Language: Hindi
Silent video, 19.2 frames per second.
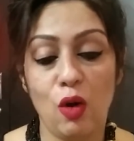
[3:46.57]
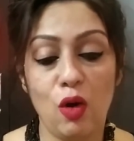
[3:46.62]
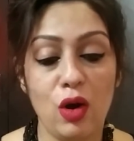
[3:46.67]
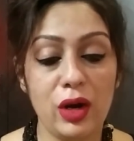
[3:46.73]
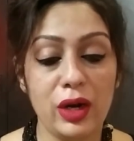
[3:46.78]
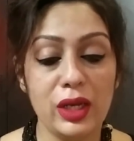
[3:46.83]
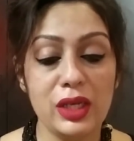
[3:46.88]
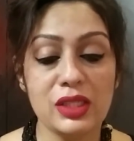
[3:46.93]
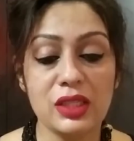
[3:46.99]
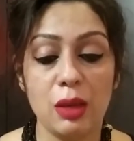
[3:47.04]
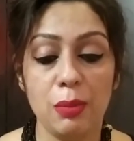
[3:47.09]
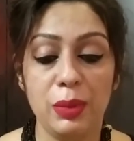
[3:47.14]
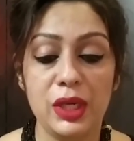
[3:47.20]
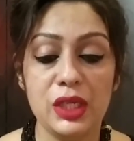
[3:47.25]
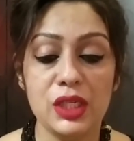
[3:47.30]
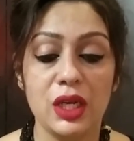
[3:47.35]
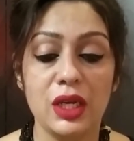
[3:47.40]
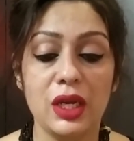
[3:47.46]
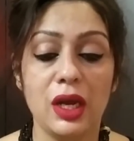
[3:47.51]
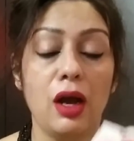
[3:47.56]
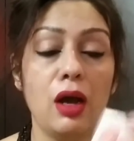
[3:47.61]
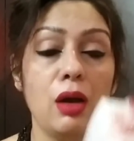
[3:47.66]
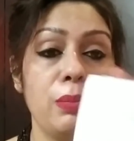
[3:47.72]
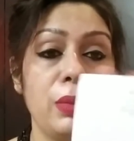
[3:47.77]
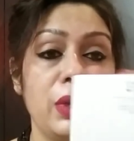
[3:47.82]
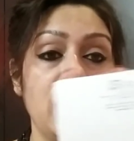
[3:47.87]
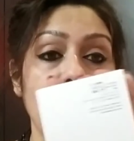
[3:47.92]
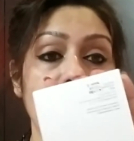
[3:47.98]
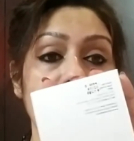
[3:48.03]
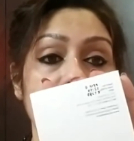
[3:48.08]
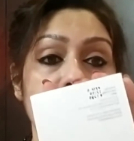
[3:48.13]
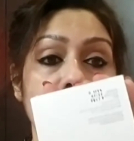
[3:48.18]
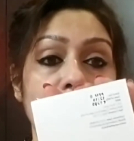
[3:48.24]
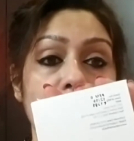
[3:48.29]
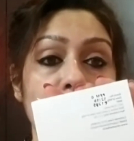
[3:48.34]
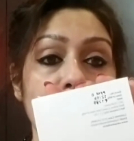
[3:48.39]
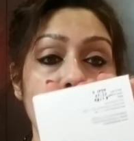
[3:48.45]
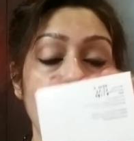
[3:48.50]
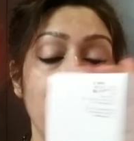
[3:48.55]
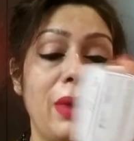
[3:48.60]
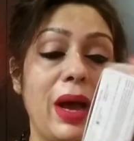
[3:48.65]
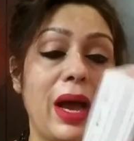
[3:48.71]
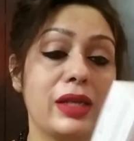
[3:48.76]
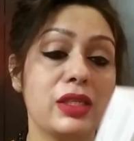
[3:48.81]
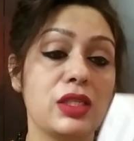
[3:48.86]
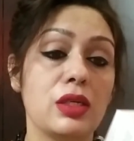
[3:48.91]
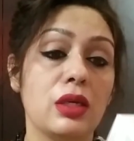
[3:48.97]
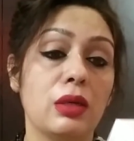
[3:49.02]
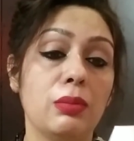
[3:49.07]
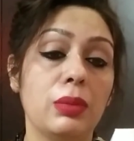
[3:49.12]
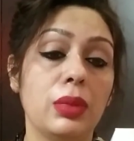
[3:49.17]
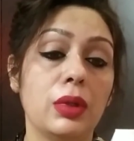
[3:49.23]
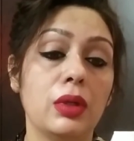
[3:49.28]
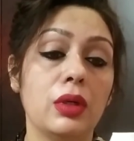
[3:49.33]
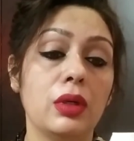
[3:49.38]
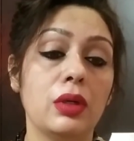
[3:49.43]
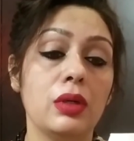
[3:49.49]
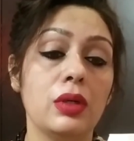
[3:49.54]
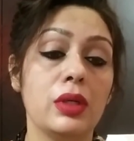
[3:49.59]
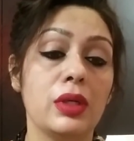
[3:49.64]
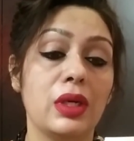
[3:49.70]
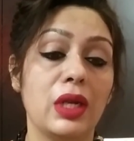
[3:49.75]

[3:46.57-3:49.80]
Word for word: और इसके पीछे यहाँ पे लिखा हुआ है बैच नंबर